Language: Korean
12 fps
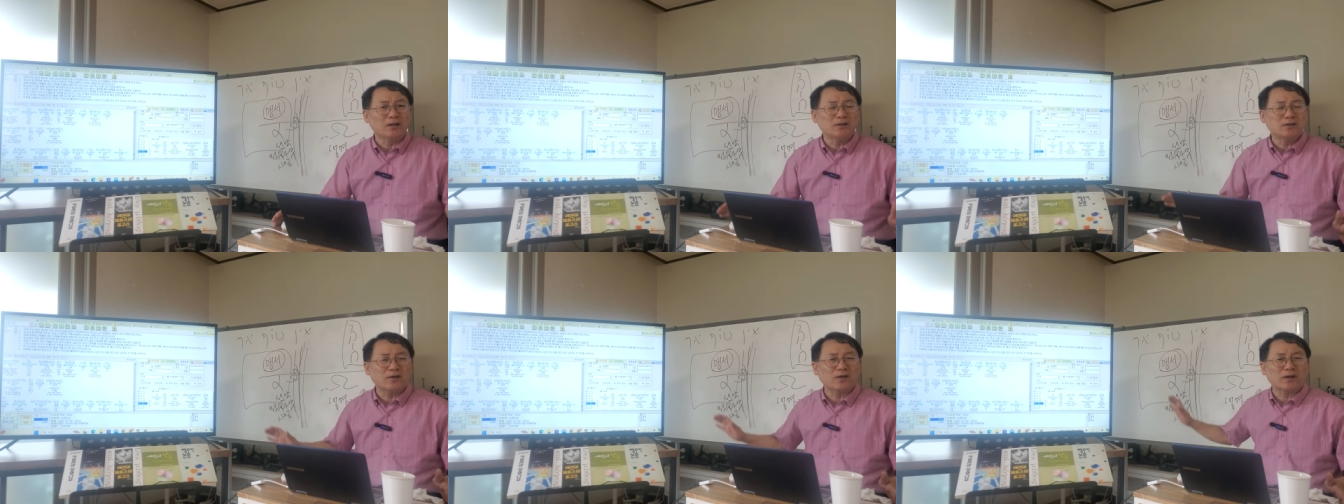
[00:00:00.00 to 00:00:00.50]

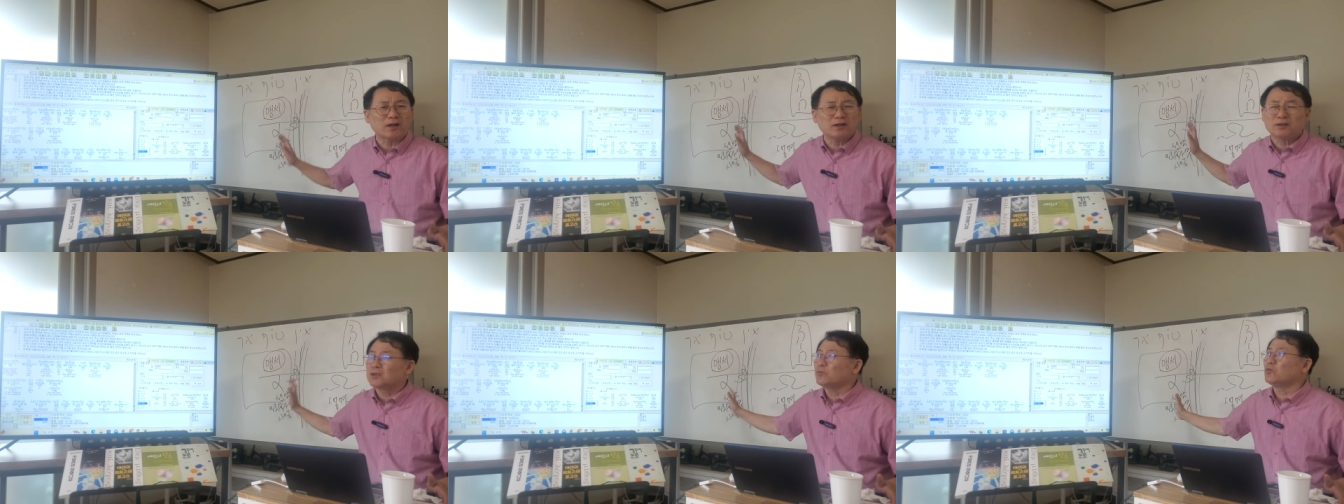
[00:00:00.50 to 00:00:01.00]
그
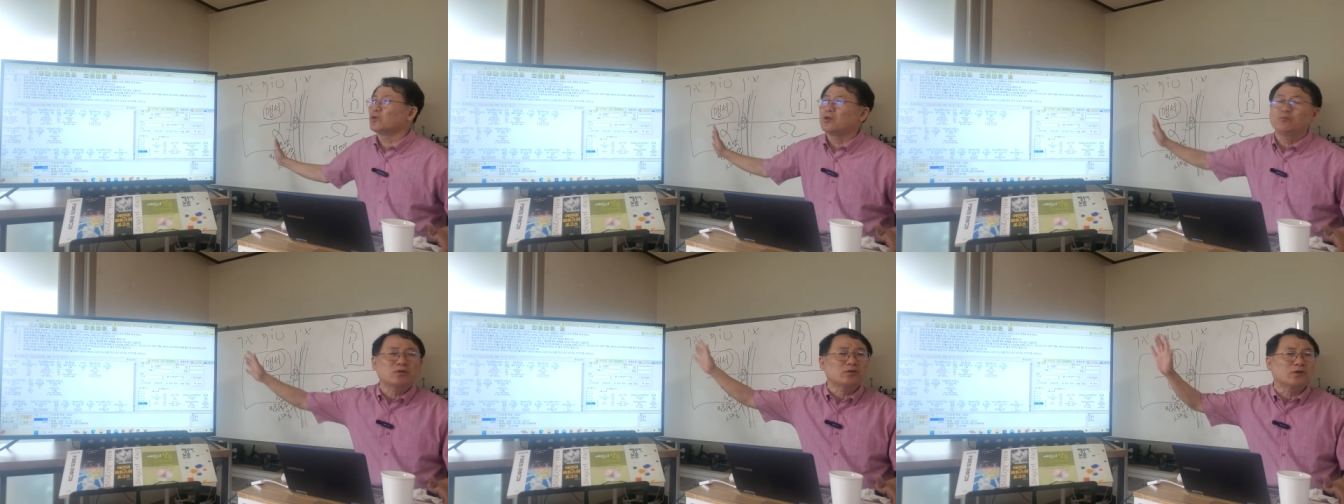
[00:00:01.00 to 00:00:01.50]
제사장이 지금도
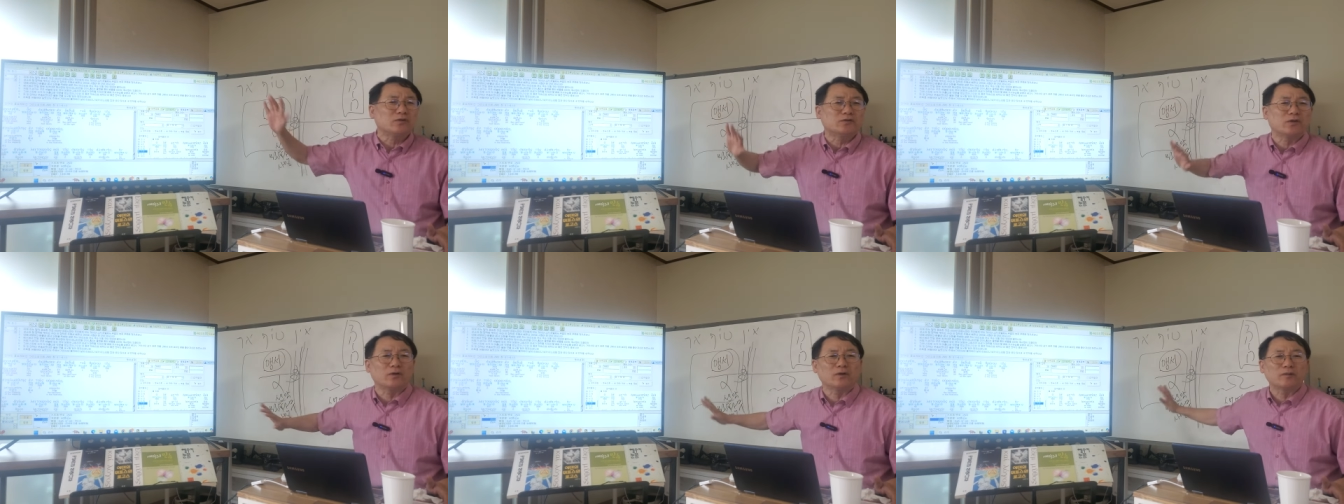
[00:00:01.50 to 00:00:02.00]
널브러져
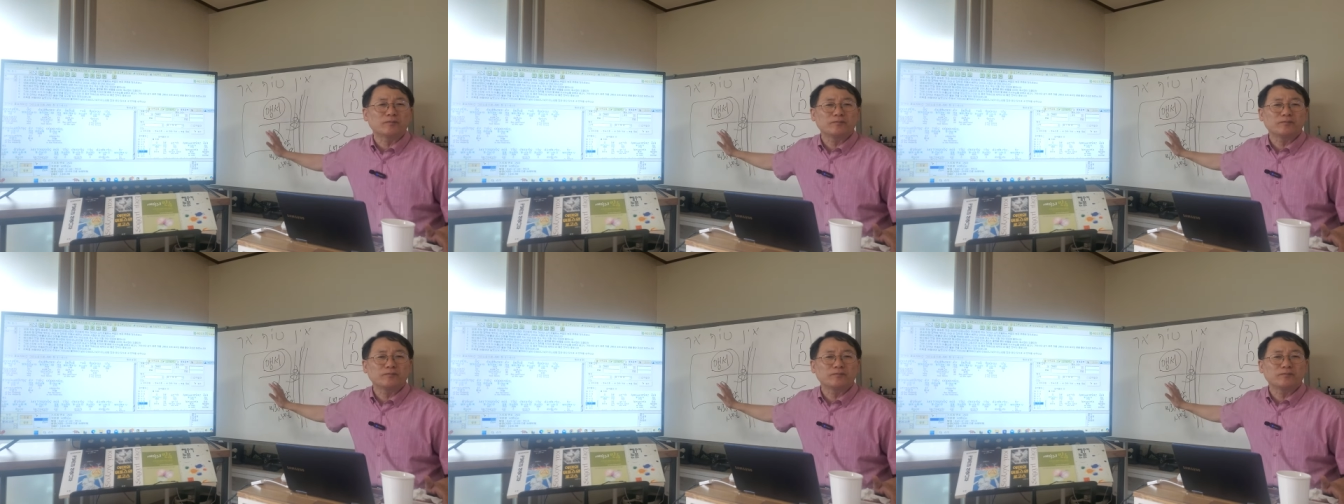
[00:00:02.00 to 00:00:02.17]
있어요.